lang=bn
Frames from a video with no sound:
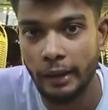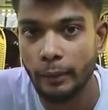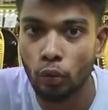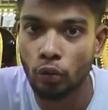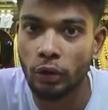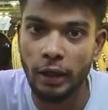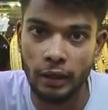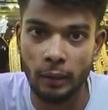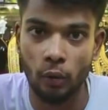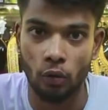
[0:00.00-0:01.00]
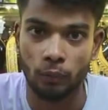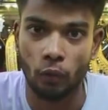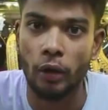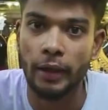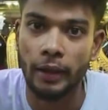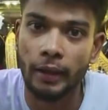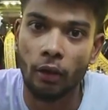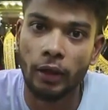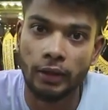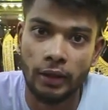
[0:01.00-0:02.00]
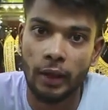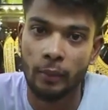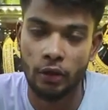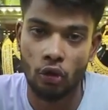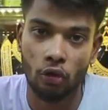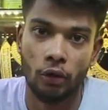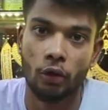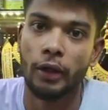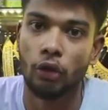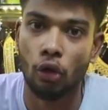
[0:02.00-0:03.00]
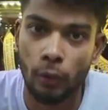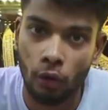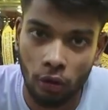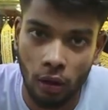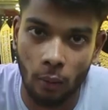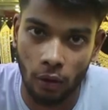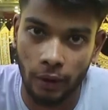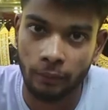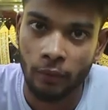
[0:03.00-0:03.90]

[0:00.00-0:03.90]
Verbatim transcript: এমন রেডি দেব অনেকে অনেক জায়গায় ভিডিও করে অনেক রকমের কথা বলে